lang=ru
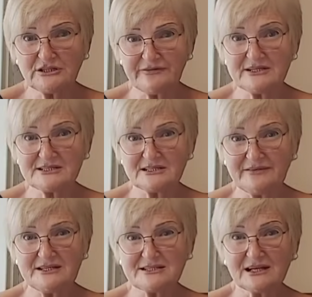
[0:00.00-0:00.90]
дивіться,
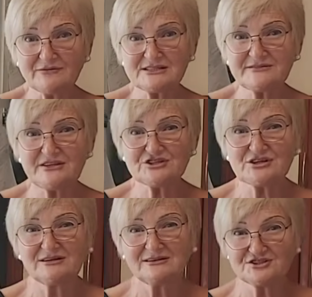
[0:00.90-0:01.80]
дивіться, яка вона
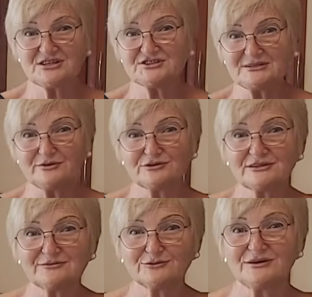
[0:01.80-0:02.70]
свіжа. Женщина берет
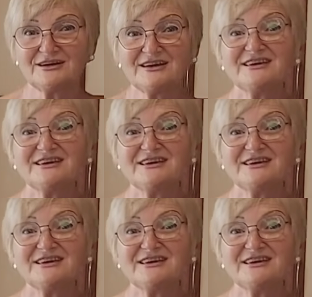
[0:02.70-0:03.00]
халву.